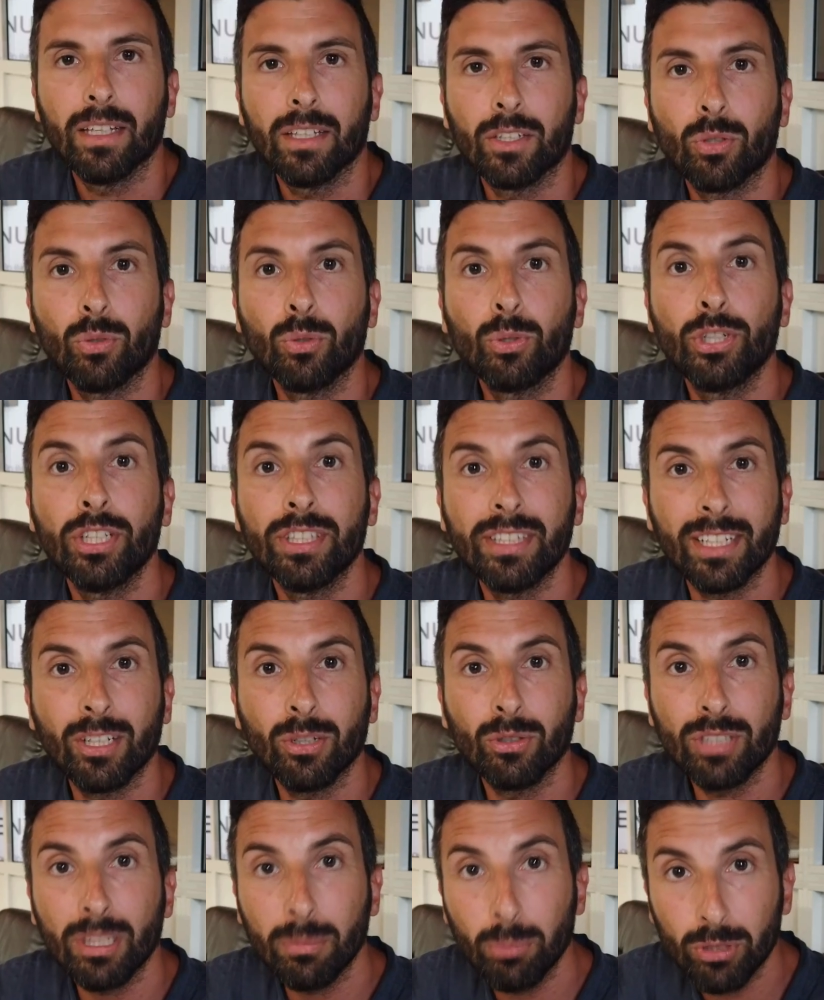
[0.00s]
sono usciti i
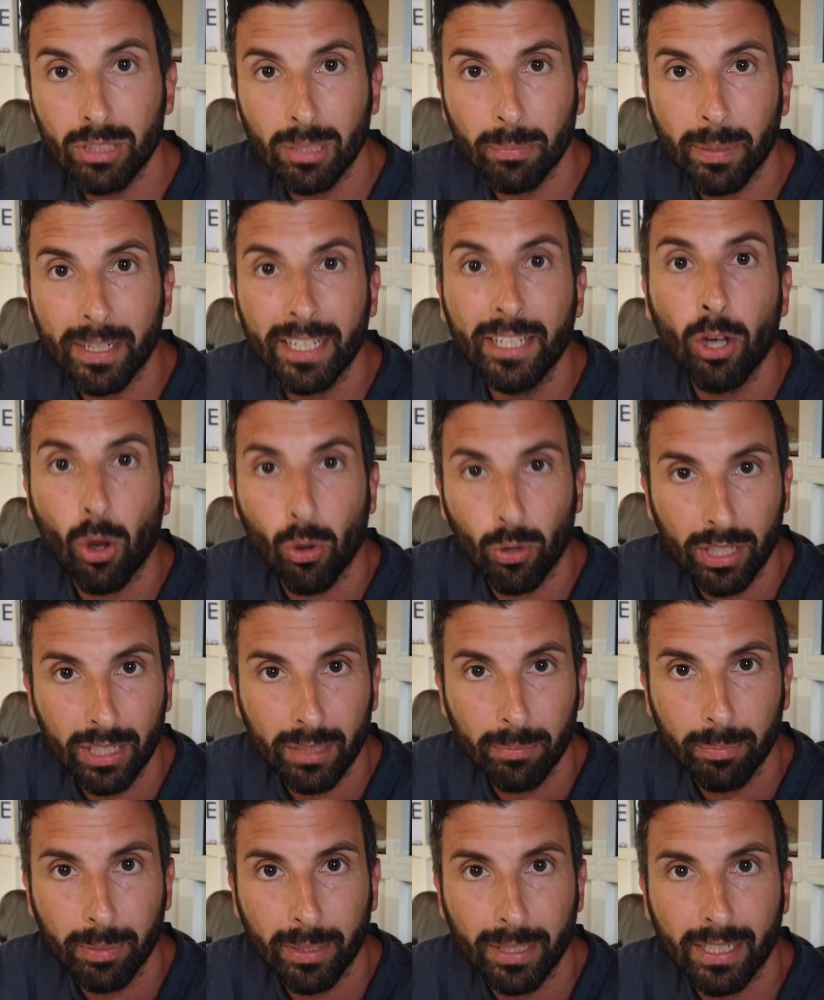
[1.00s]
contributi per i
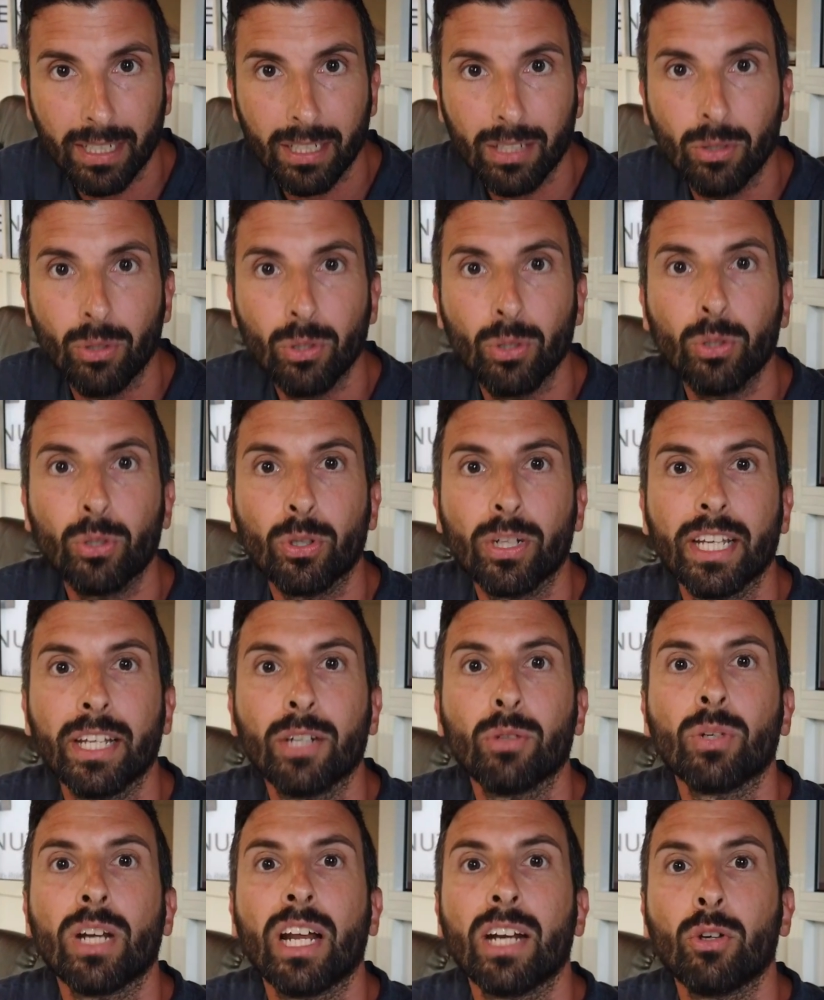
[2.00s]
nonni, per coloro
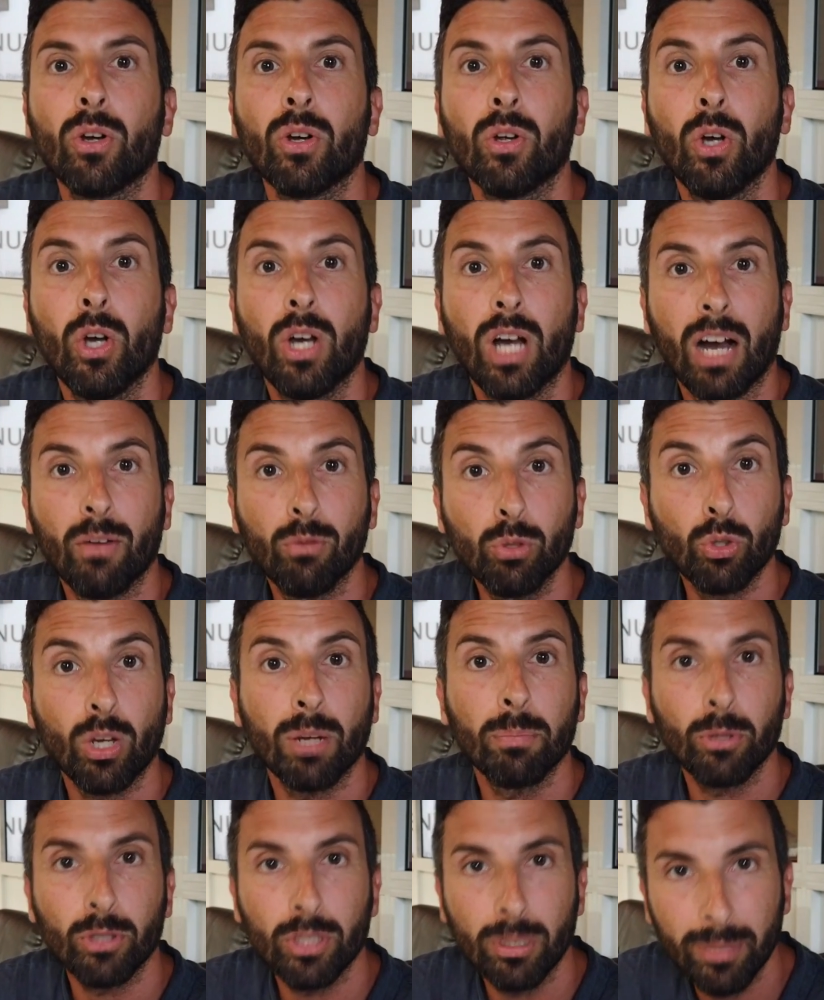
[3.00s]
che non hanno avuto
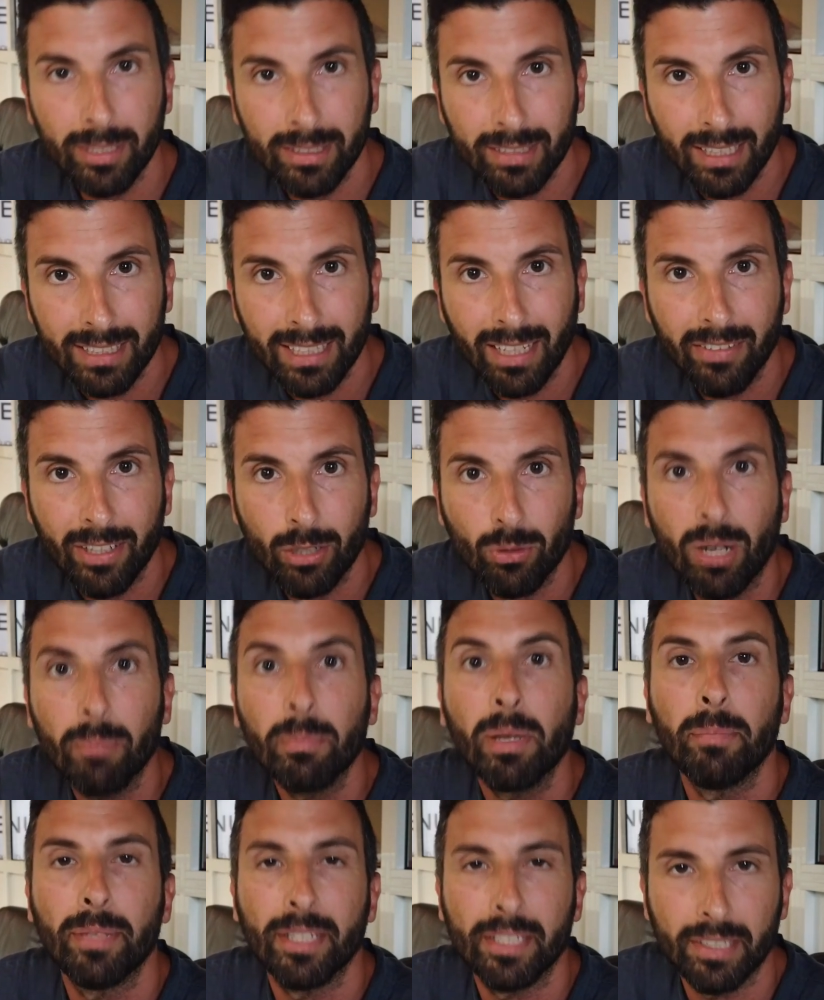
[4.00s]
la possibilità di avere
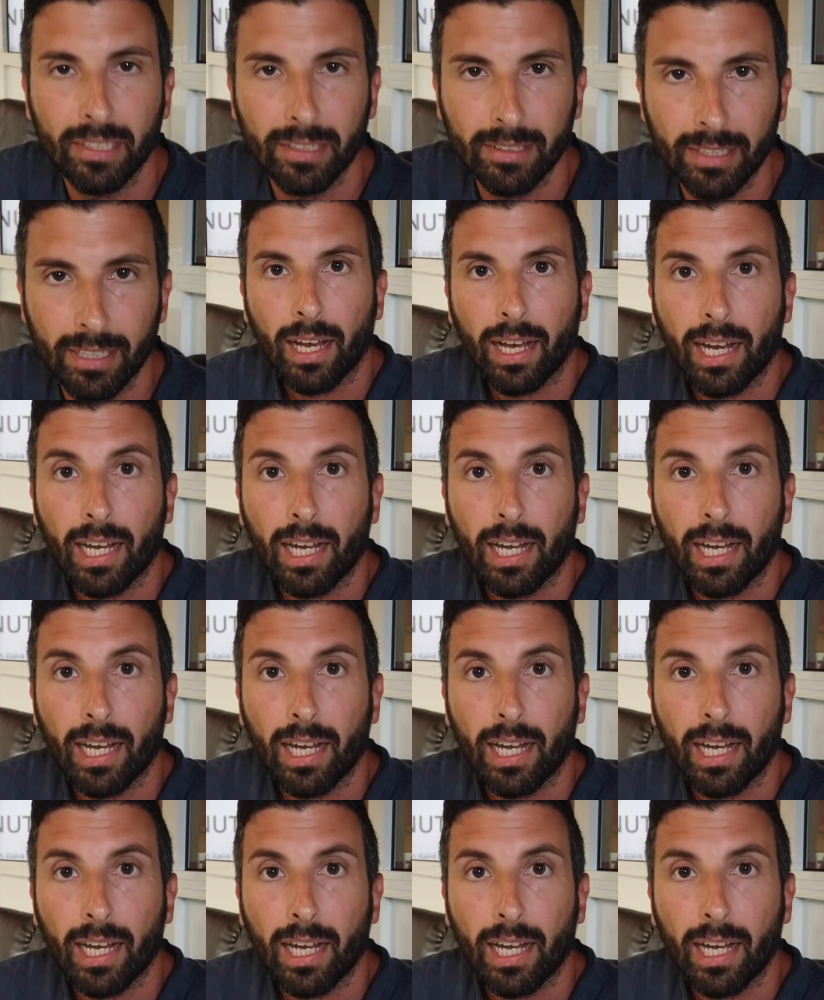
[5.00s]
una BBC.